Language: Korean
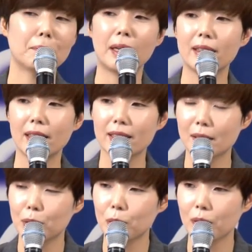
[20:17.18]
매일의
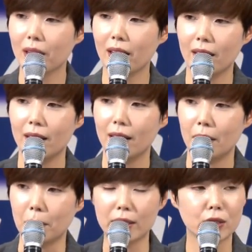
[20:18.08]
삶 속에
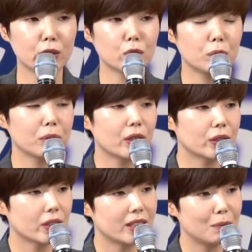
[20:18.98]
마치
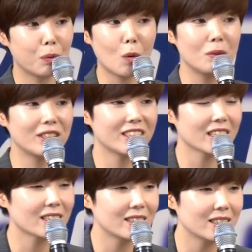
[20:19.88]
숨겨져 있는 보물을
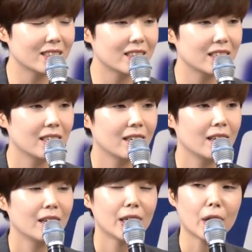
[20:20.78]
찾듯이
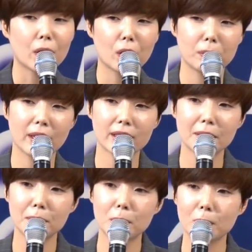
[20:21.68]
여러분의
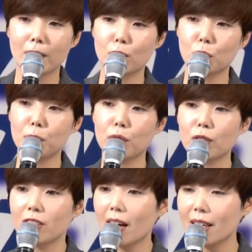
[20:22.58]
삶 속에
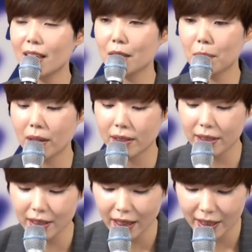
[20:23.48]
숨겨둔 하나님의
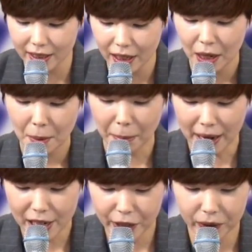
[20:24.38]
은혜를
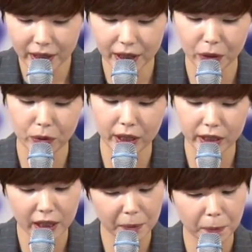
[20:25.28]
발견하기 위해
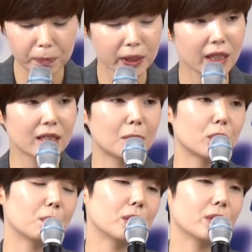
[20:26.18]
차,
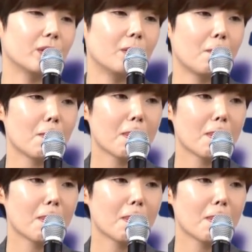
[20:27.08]
찾아보십시오.